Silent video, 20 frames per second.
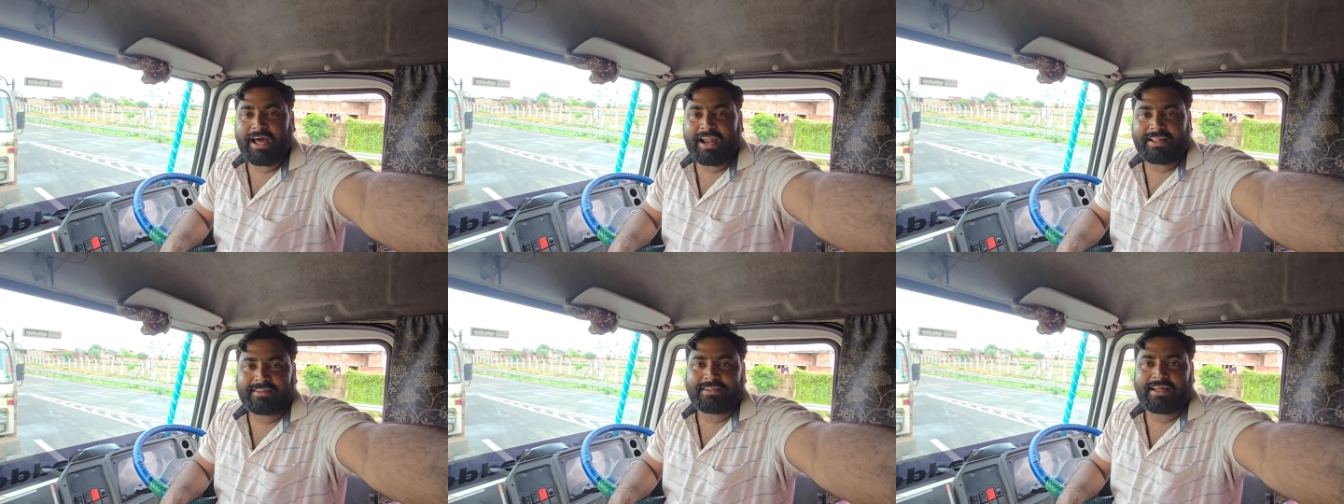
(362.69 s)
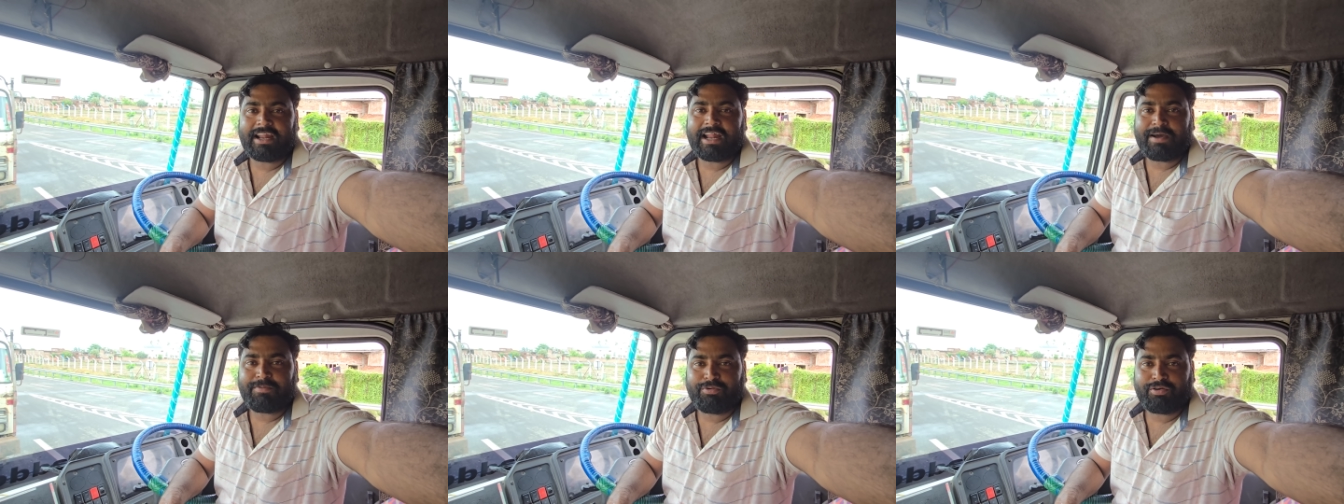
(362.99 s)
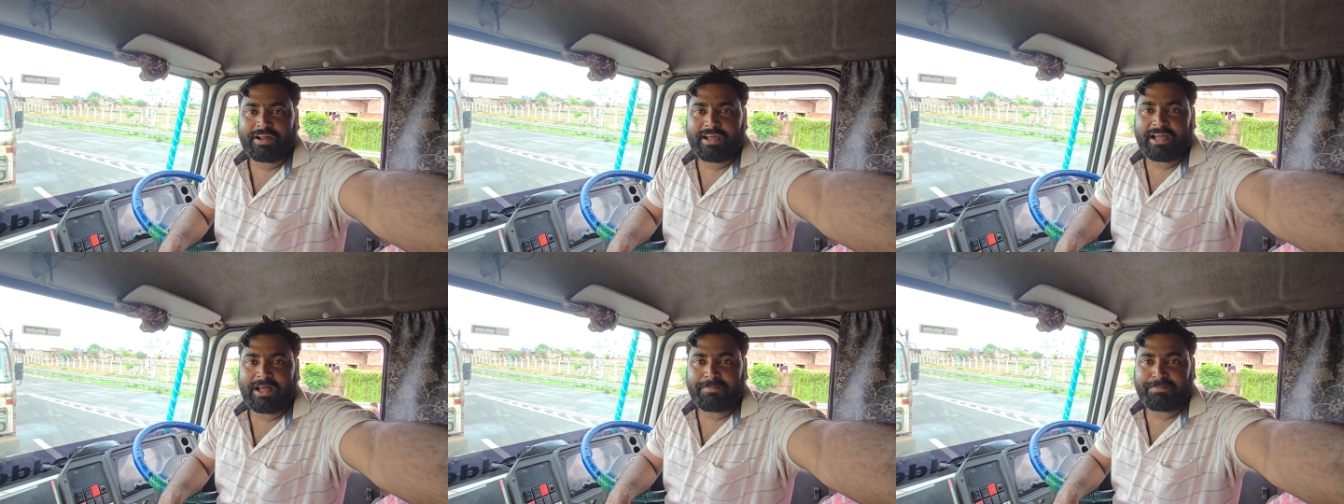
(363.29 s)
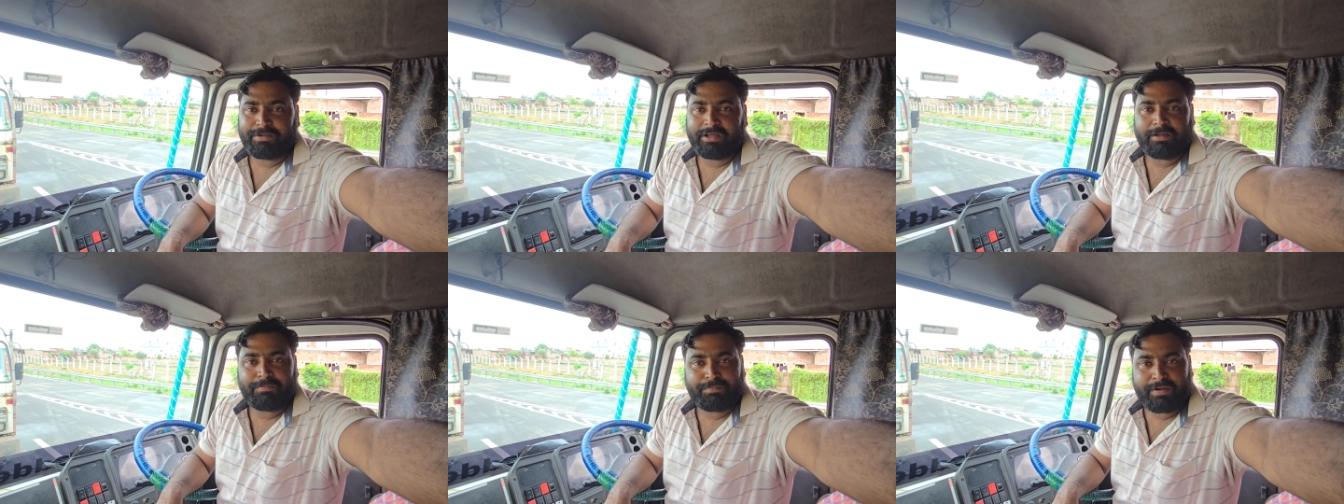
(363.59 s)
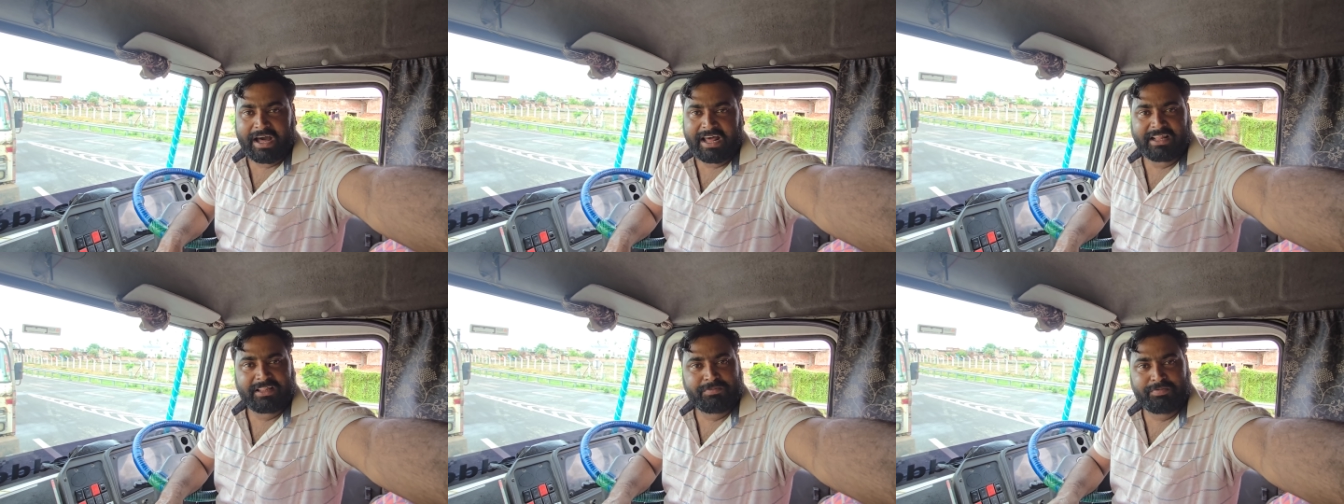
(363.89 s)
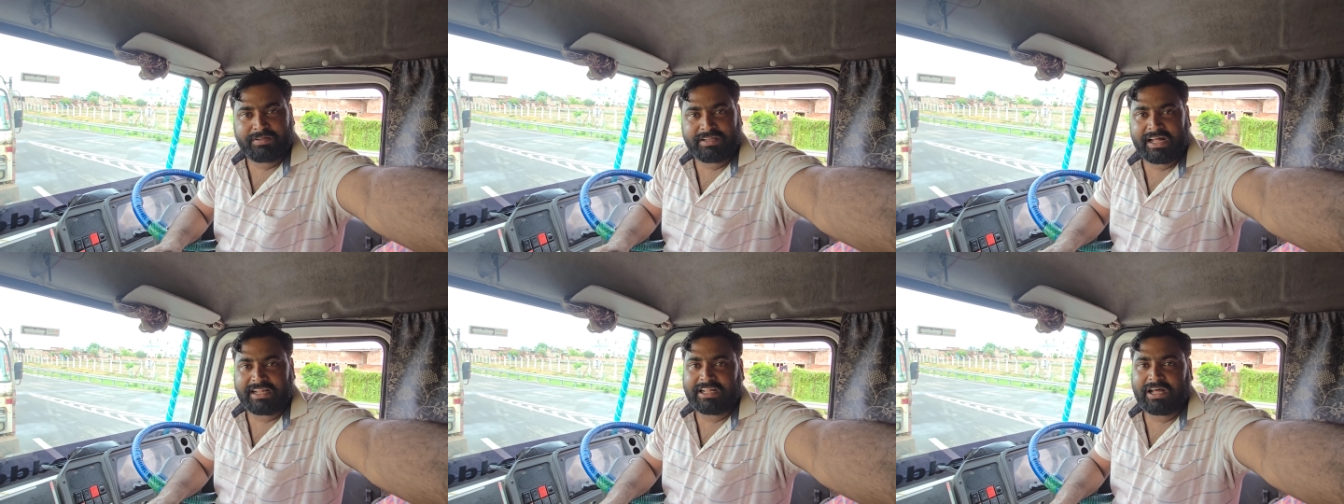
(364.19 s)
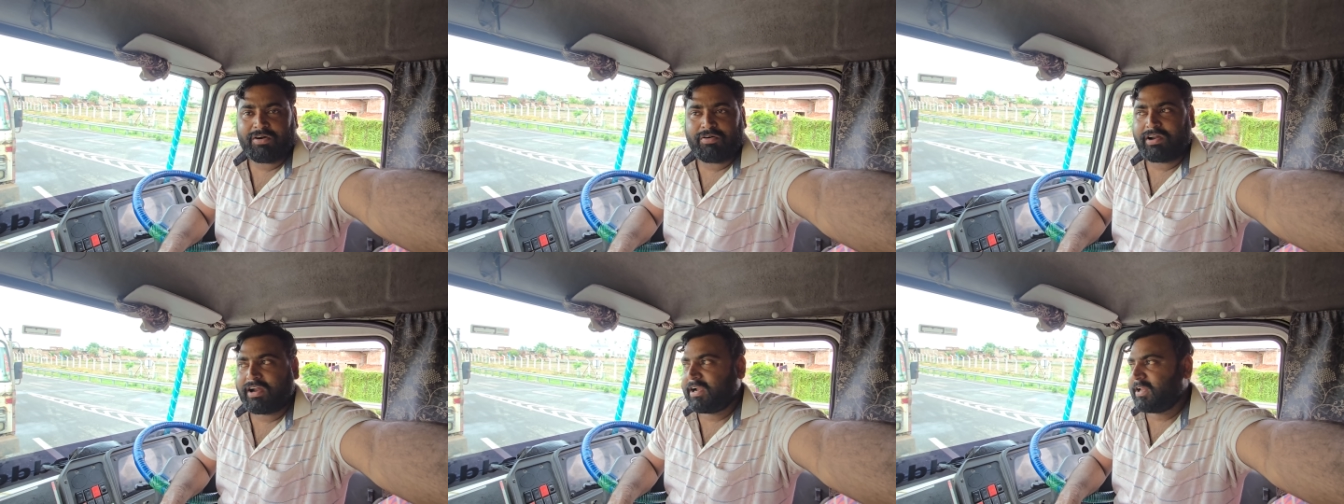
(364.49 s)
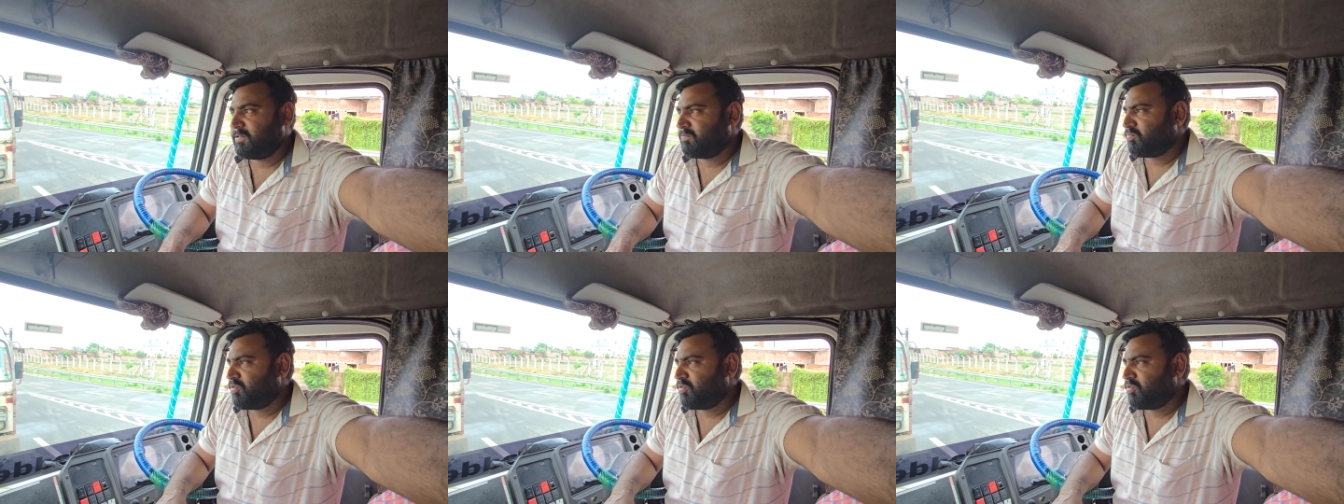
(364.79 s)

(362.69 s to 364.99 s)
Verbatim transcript: हालत ख़राब हो रहा है यहाँ पे बारिश भी ज़्यादा हो रहा है ना